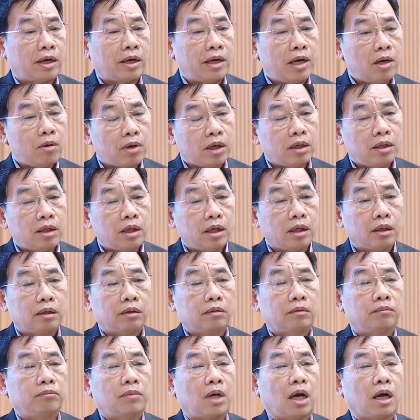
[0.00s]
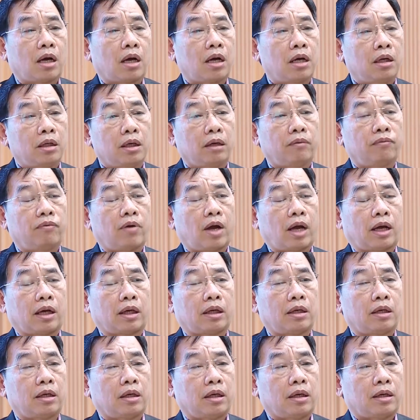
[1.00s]
và nếu cần thiết mà cần thiết
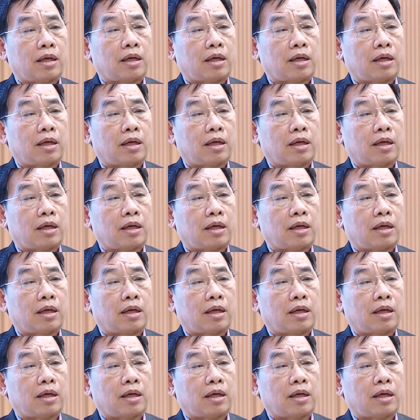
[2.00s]
phải